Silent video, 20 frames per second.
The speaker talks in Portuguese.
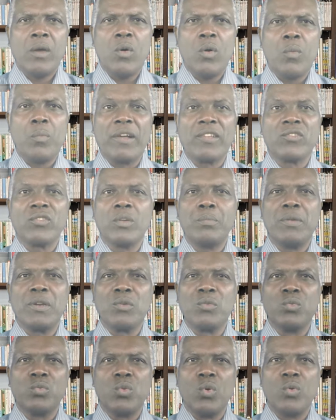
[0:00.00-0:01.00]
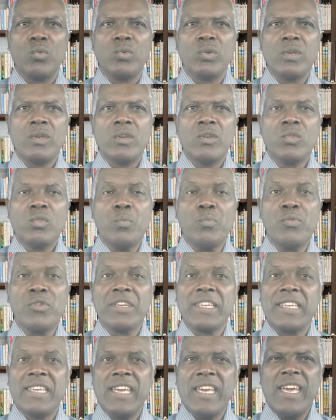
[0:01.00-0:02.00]
O pastor perguntou do
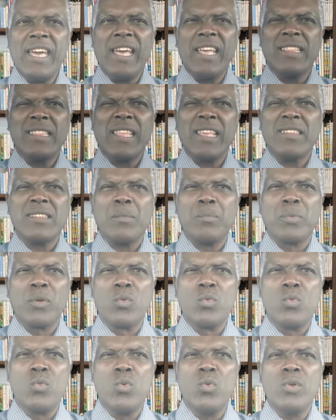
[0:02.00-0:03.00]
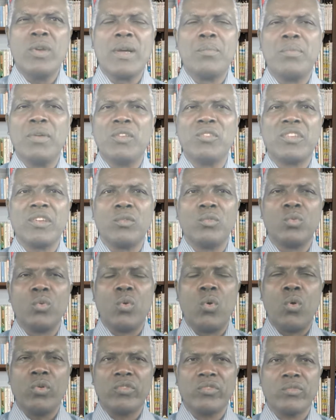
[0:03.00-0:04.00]
porquê desta procura pelo segundo
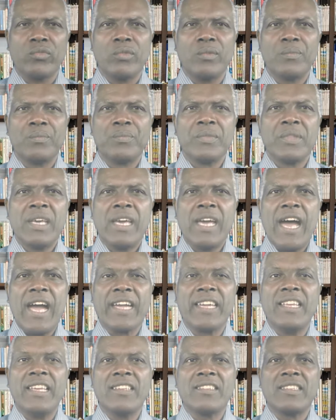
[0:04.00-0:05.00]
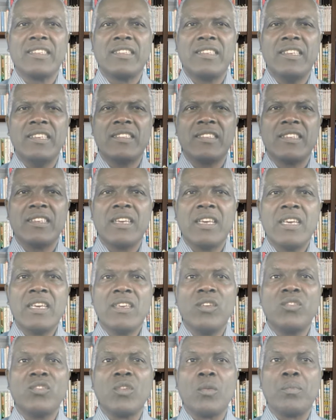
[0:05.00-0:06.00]
rosto. A criança disse
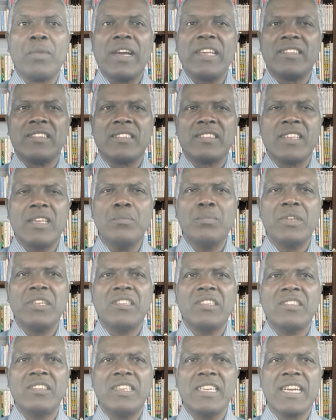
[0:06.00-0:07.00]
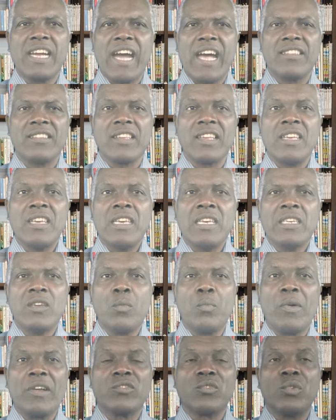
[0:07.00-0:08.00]
que seu pai sempre dizia em casa que
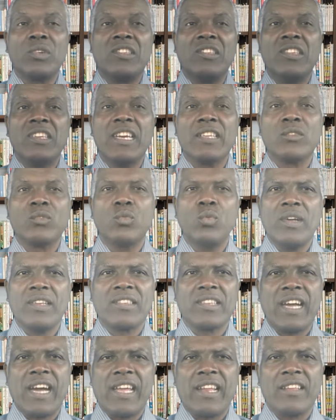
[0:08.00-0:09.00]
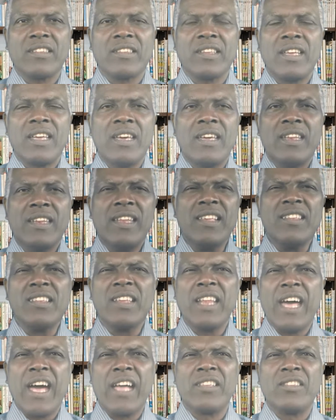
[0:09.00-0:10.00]
o pastor tinha duas caras.
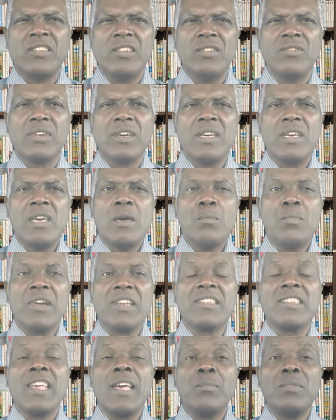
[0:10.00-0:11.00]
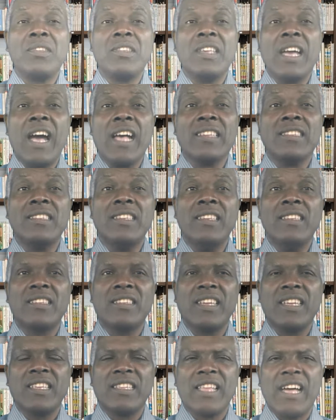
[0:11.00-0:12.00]
Nessa narrativa, percebe-se a
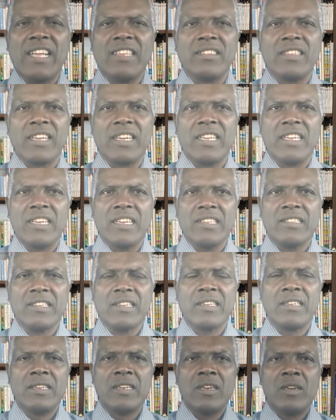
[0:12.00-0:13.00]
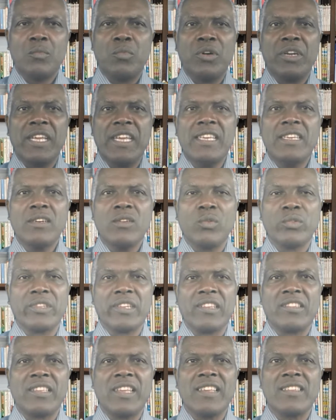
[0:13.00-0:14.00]
sinceridade da criança. Porém, com
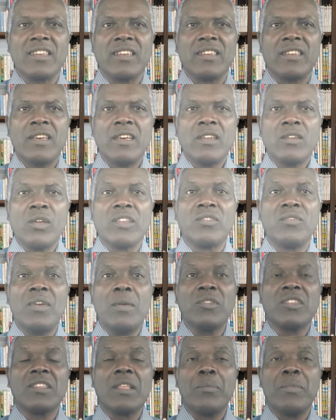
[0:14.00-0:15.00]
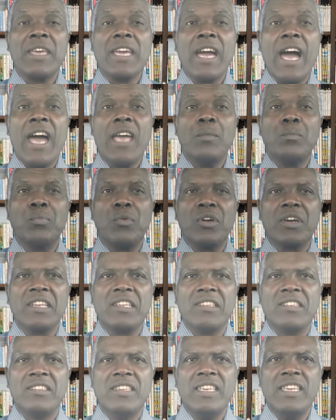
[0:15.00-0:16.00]
tristeza, nós vemos também a
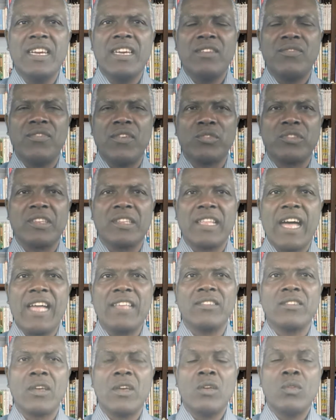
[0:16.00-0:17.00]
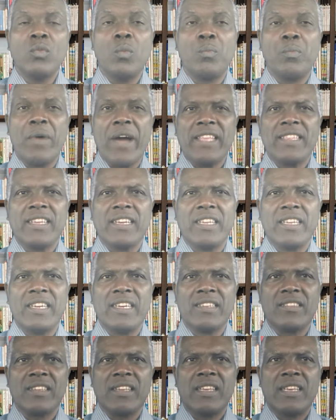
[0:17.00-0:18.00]
hipocrisia e falsidade do pai da
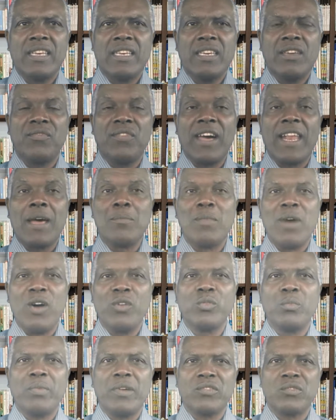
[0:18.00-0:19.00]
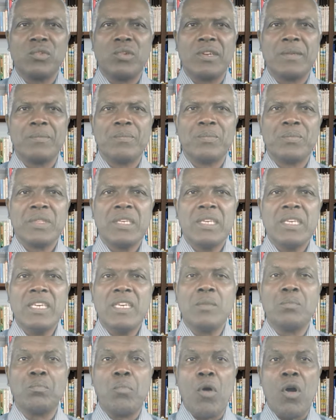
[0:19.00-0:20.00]
criança, que fala mal do pastor.
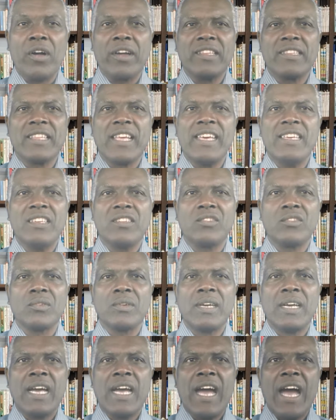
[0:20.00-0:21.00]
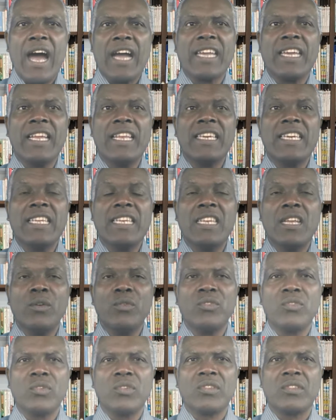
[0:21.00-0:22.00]
Hipócrita é isso, aquele que
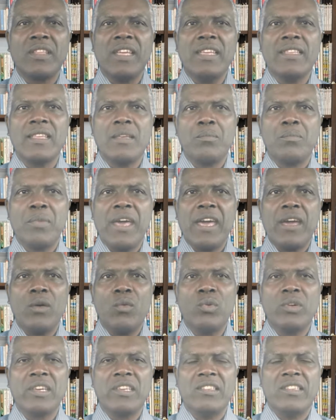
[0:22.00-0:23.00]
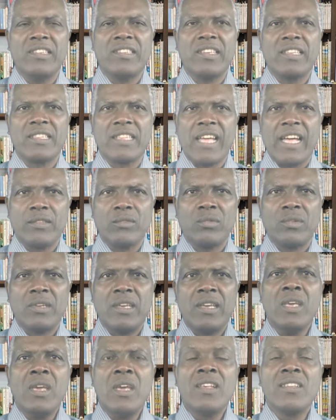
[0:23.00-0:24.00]
não sustenta em pé o que diz sentado,
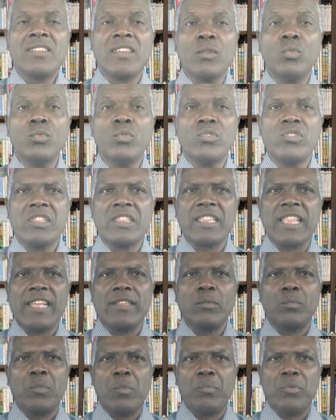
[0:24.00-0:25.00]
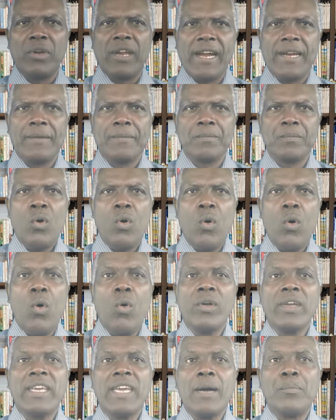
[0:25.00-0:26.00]
segundo o ditado popular,
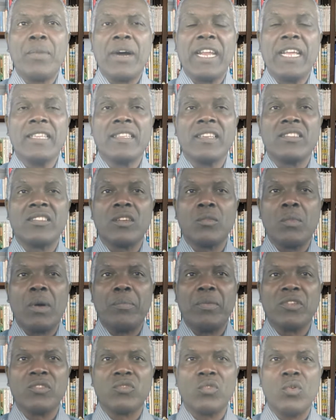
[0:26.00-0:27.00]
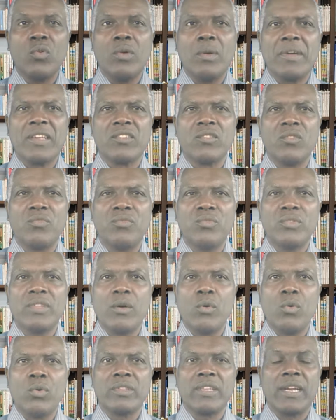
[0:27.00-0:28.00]
ou que aparenta ser uma pessoa, mas no fundo
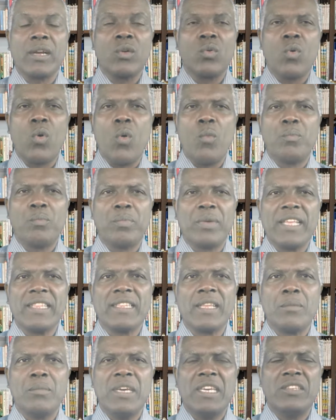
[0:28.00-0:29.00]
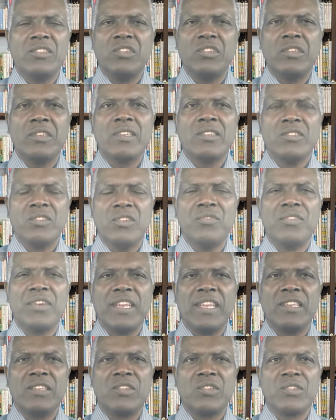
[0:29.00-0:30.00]
é outra, completamente
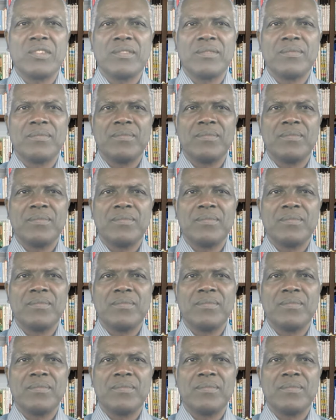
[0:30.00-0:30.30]
diferente.